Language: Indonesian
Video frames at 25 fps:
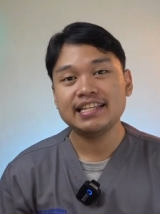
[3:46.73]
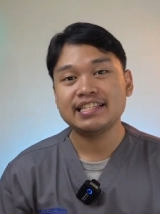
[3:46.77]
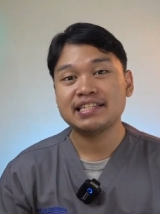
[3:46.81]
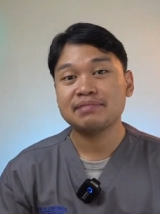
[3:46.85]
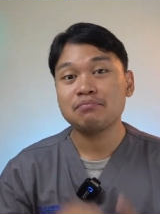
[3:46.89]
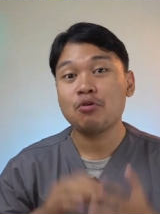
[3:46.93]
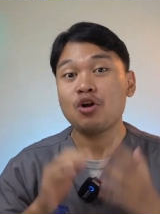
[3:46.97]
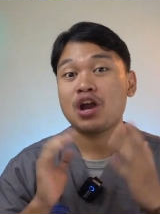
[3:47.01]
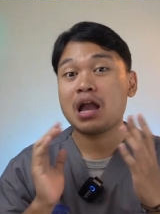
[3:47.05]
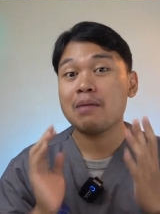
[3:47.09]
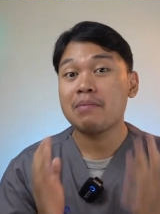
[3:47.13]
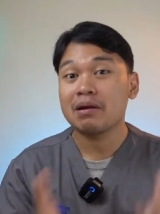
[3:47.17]

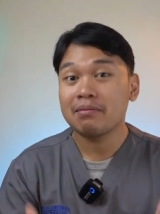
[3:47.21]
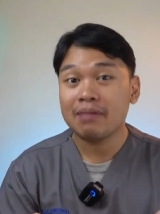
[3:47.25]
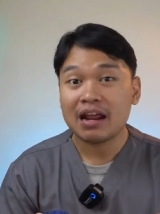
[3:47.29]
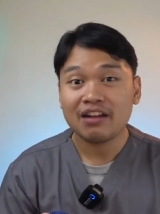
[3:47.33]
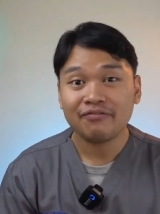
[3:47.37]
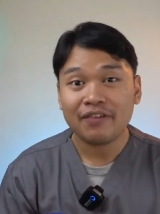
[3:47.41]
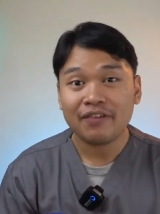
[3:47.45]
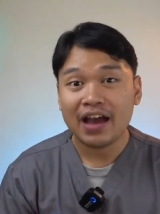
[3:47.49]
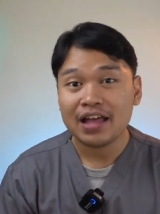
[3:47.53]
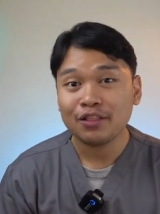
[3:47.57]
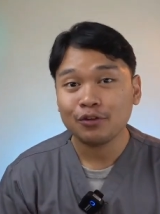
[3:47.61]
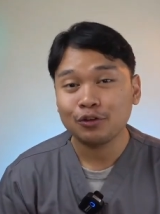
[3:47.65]
Semoga
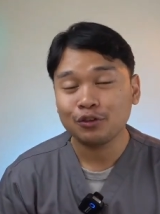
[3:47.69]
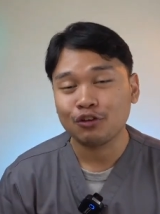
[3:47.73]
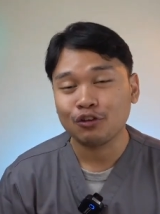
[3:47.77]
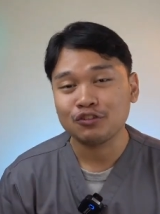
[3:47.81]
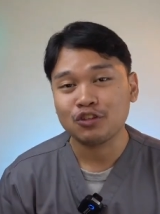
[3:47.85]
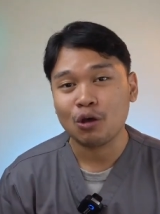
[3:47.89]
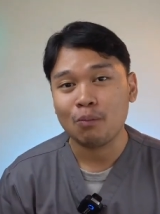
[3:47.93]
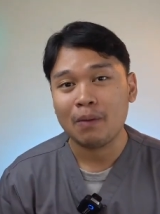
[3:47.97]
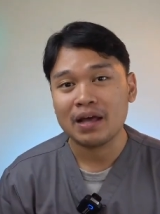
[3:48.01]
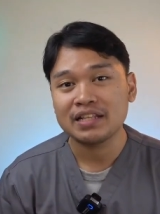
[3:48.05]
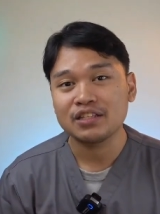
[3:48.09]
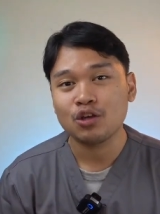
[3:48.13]
bermanfaat untuk
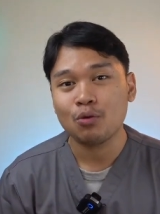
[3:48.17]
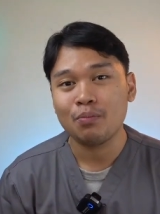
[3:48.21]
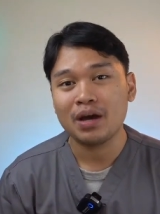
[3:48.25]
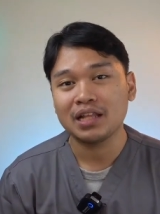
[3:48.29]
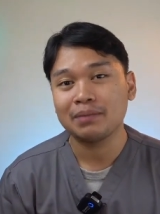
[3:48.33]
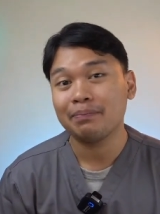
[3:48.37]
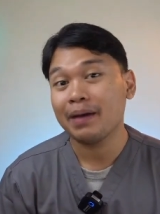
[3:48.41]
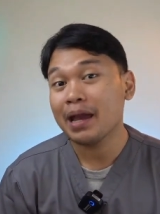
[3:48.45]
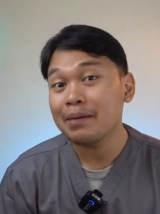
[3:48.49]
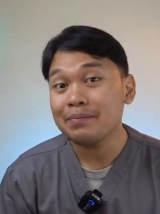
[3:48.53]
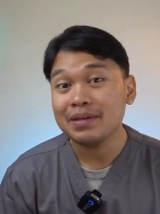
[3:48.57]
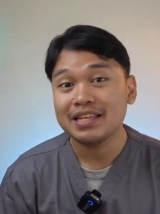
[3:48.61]
sobat-sobat
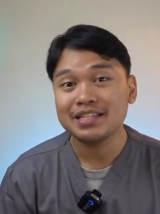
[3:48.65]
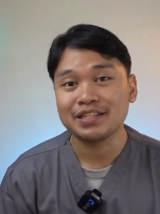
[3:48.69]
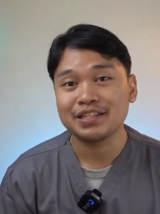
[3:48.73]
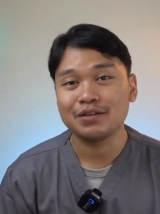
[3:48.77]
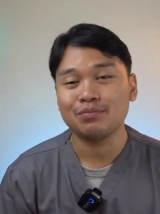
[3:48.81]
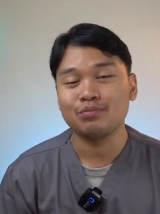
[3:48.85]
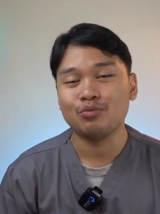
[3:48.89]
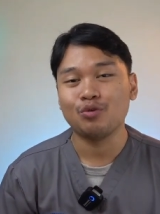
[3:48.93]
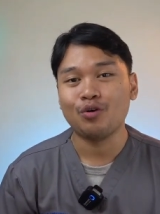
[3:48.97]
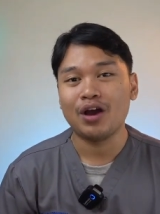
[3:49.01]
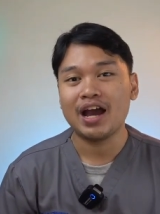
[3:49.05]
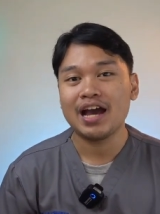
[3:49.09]
PMI
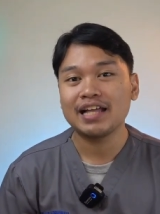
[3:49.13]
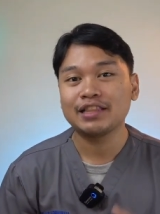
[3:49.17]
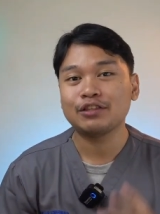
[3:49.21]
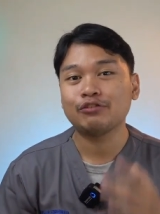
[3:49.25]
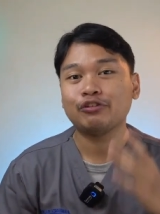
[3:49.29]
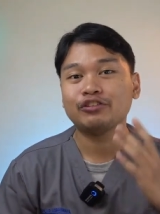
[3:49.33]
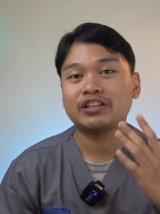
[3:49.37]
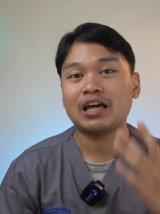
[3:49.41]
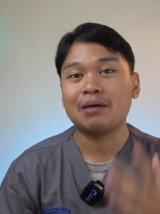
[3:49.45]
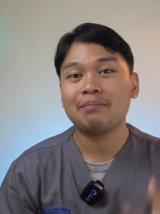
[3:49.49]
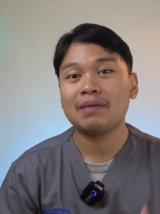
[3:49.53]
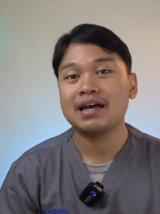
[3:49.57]
semua,
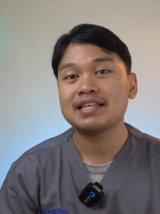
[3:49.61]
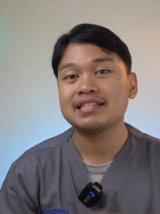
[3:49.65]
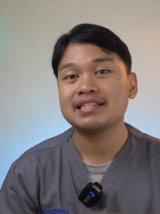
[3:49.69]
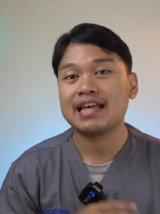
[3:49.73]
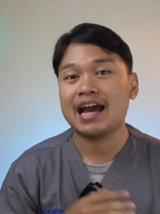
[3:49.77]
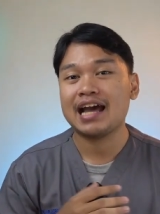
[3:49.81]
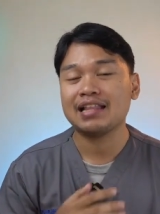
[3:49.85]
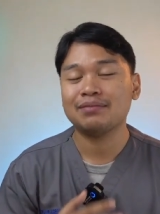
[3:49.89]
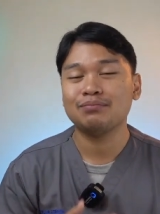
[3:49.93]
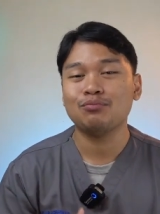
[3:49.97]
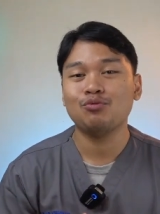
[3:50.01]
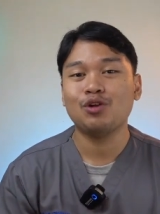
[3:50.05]
terutama
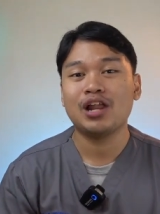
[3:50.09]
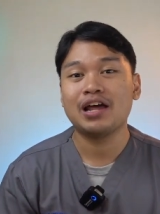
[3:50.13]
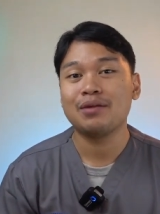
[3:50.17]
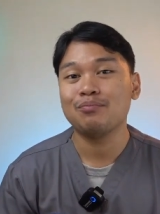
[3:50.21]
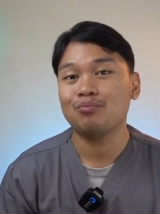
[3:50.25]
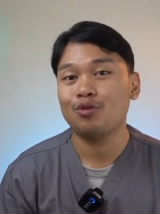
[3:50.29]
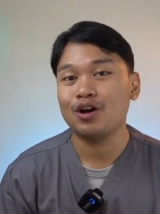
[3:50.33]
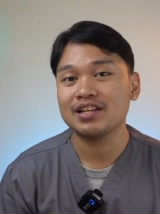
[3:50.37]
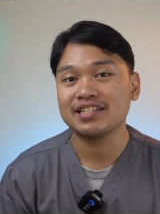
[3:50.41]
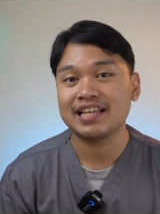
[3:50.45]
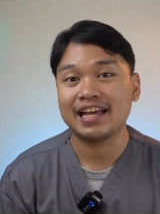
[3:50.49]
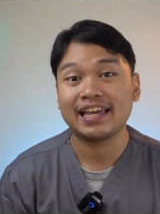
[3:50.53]
saat bulan
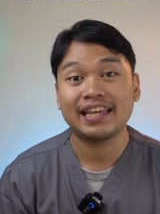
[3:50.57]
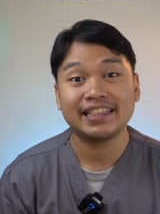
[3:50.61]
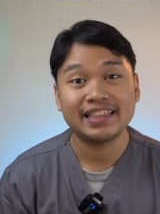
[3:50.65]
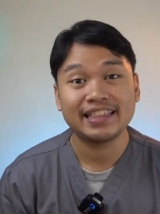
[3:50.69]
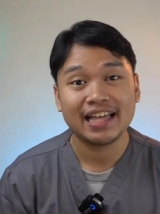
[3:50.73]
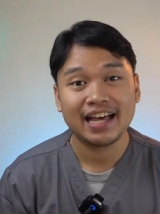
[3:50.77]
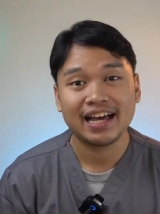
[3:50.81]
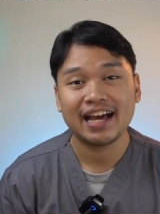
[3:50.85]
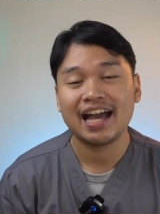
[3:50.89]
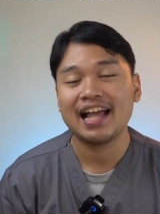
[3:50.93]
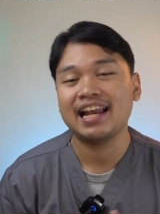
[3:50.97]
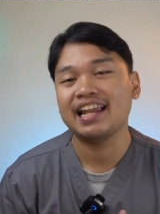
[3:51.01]
puasa
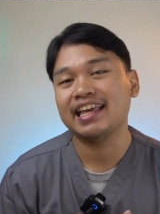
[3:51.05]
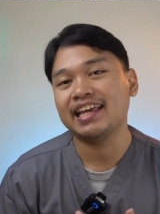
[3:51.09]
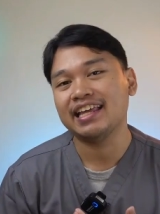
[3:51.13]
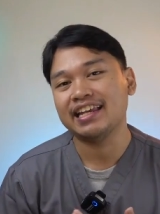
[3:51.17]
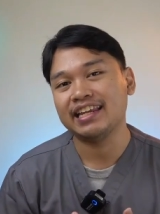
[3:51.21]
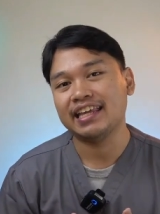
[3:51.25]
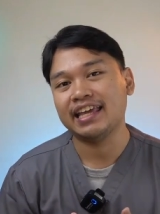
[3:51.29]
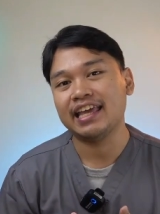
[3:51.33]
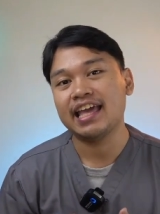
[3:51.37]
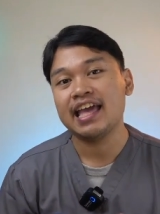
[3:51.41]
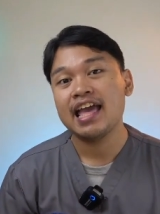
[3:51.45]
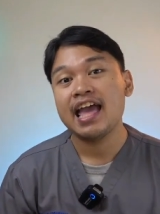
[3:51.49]
kita kali
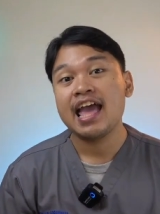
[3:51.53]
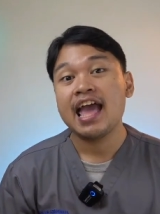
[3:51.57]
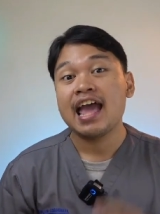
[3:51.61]
ini.